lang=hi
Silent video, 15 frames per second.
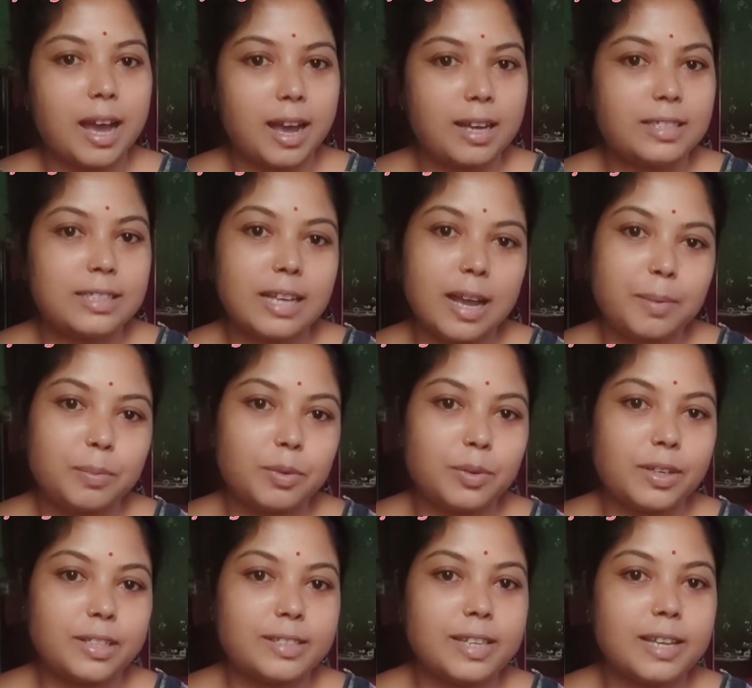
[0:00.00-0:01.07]
आज आप
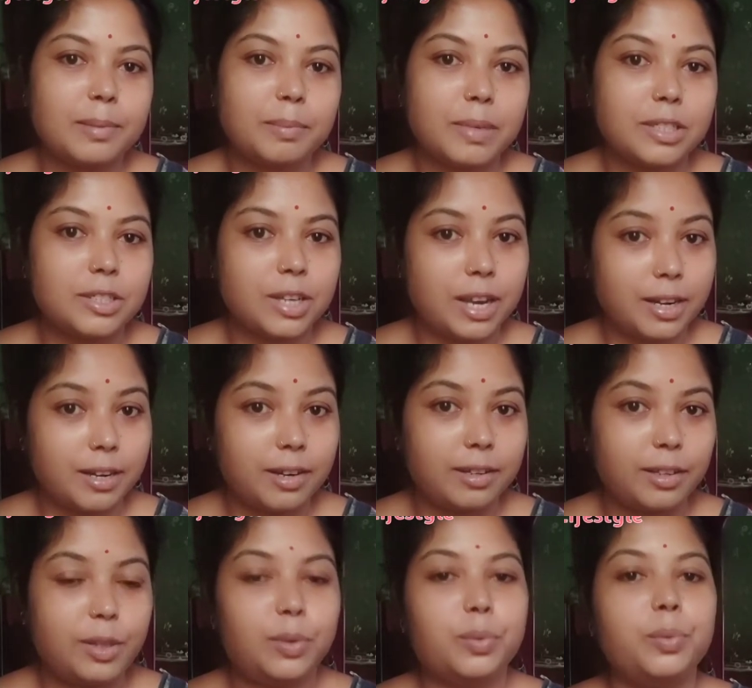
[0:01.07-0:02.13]
लोगों के साथ मैं शेयर
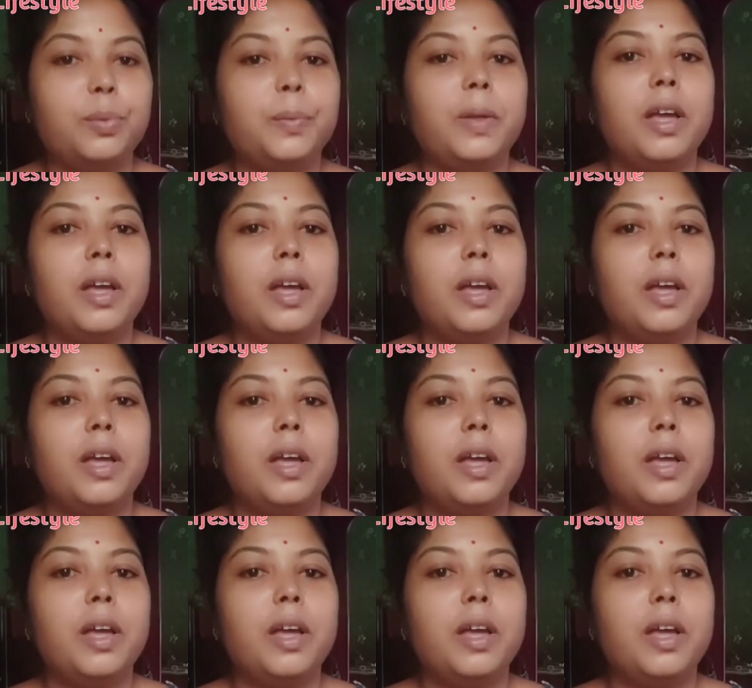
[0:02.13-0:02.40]
करती हूँ